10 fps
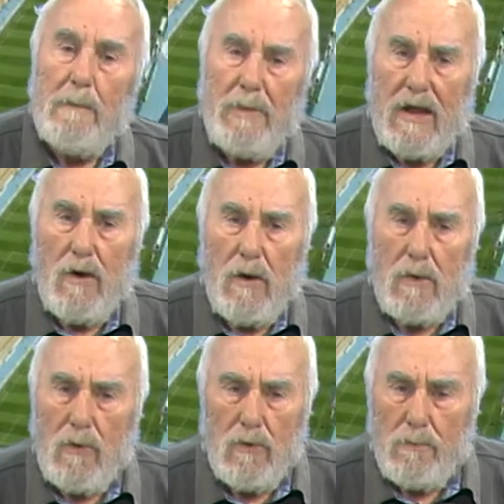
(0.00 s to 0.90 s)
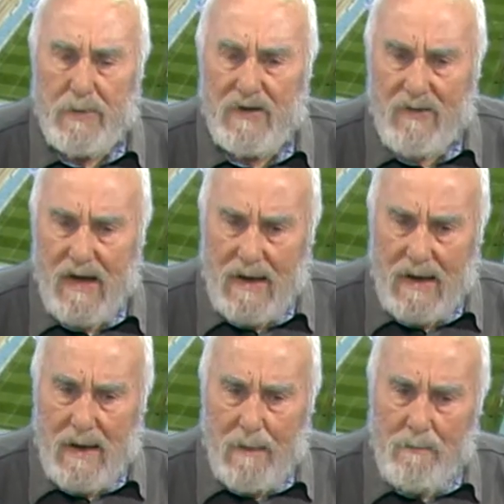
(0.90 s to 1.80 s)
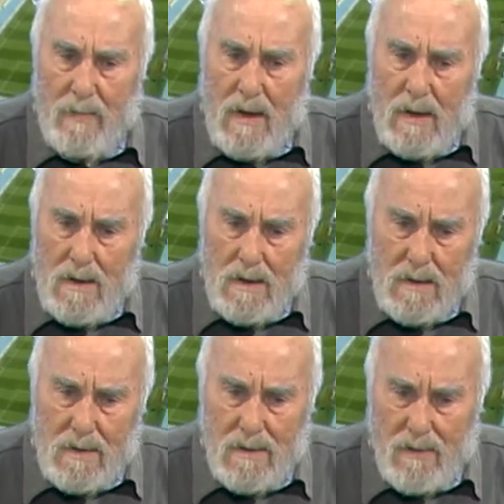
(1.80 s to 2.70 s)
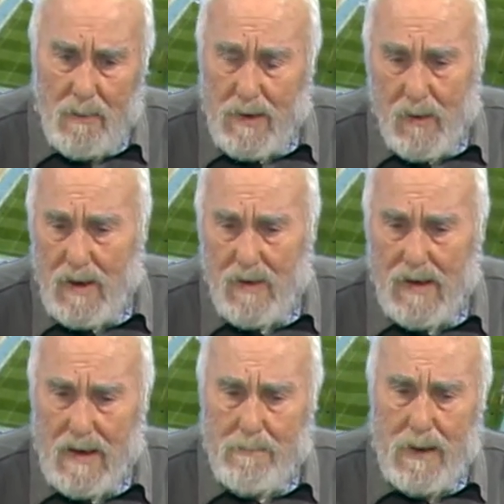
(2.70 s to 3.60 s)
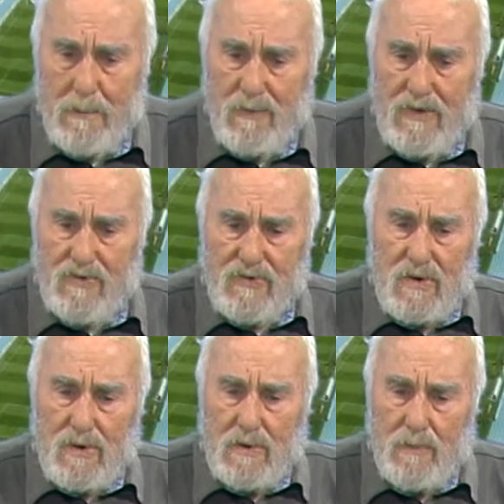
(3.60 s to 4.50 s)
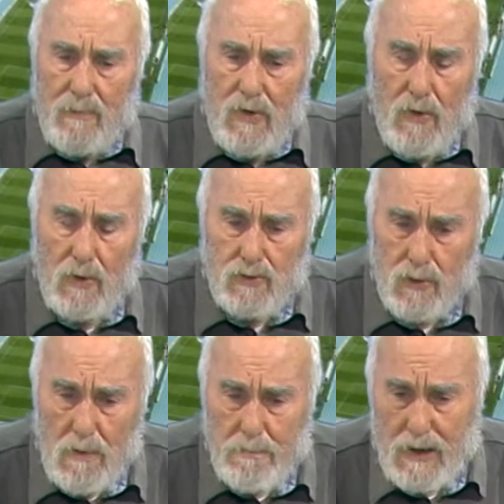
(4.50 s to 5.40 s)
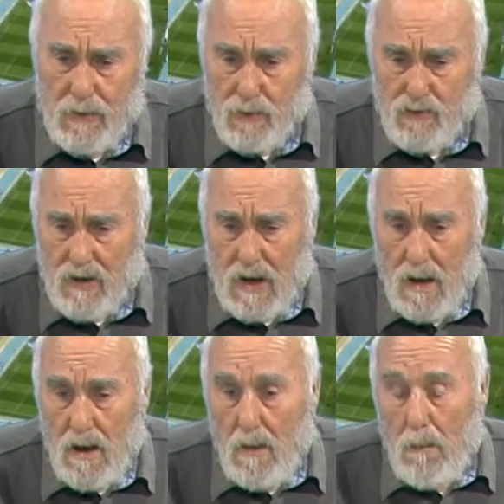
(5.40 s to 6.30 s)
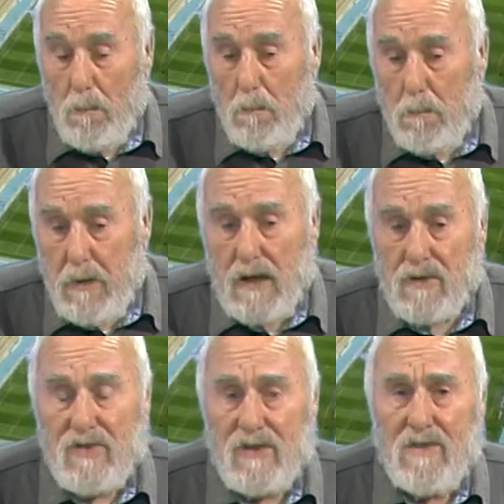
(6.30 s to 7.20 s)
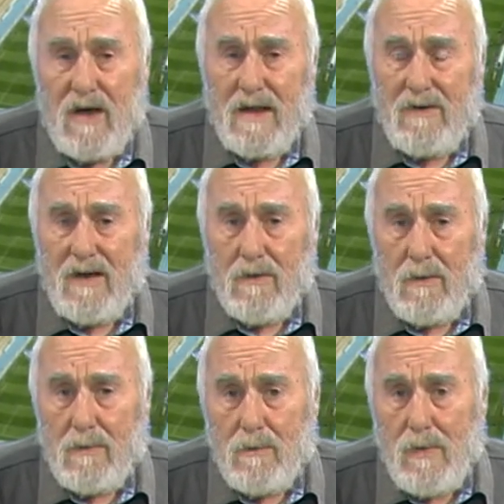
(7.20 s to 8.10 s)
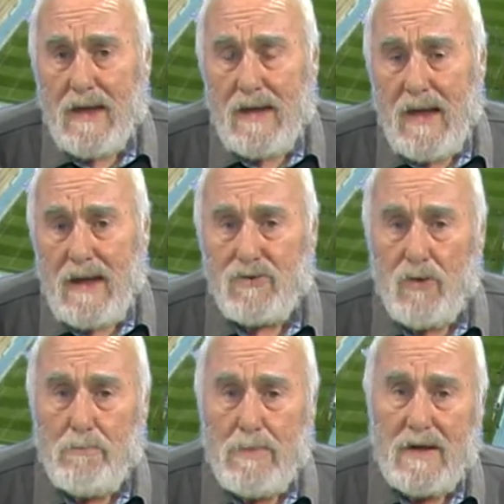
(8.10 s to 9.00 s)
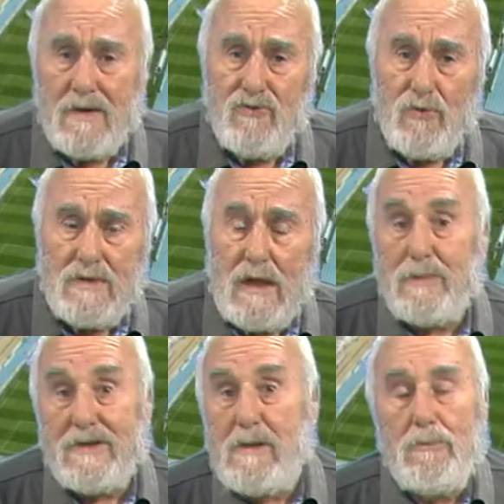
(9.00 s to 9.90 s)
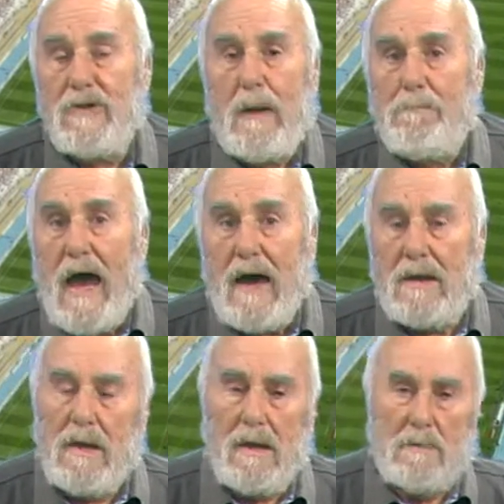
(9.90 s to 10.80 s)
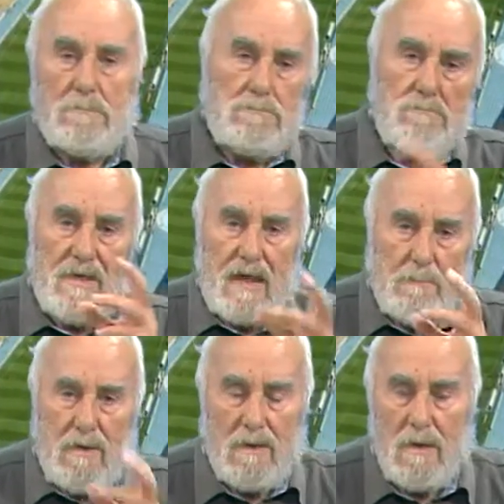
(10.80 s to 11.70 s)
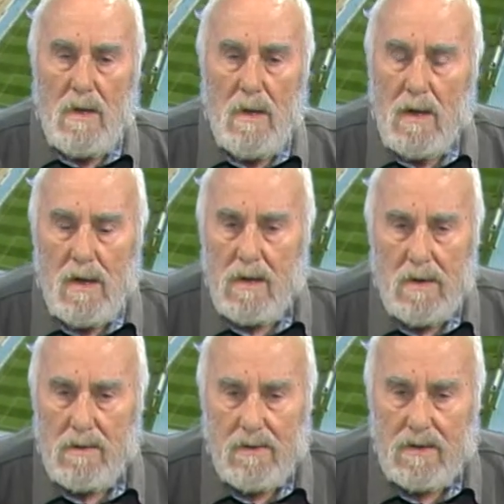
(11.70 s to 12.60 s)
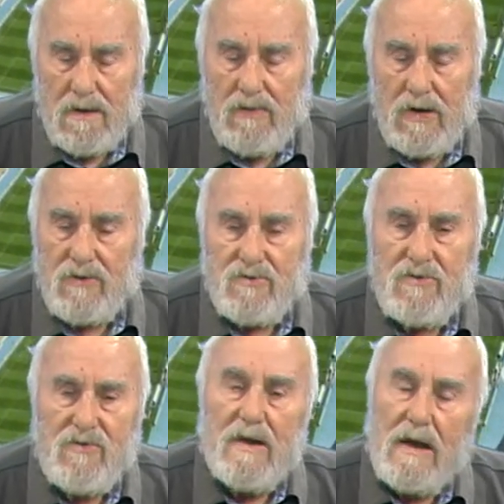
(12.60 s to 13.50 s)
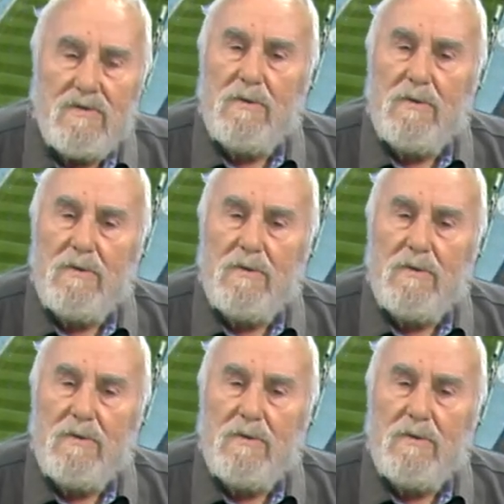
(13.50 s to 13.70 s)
Però con un Pescara eh, come quello che abbiamo visto contro il Perugia, beh, se arriva qualche altro bel risultato, per esempio da Bari, eh, sarebbe eh, davvero eccezionale, si